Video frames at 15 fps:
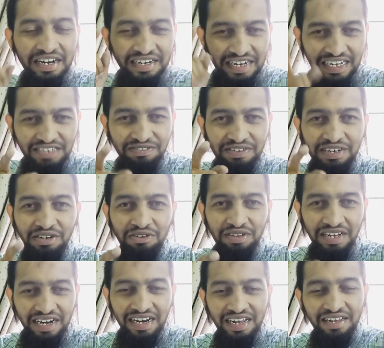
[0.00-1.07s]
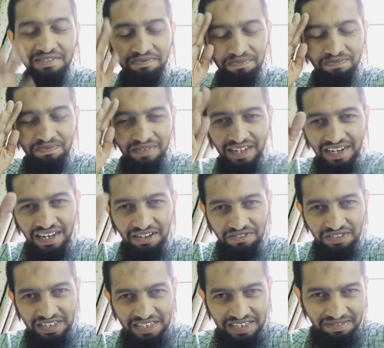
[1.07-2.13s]
नेक्स्ट वीडियो तक ले अल्लाह
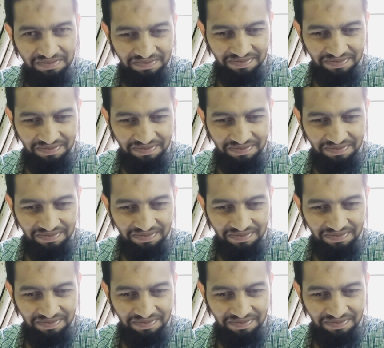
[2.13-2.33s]
हाफिज़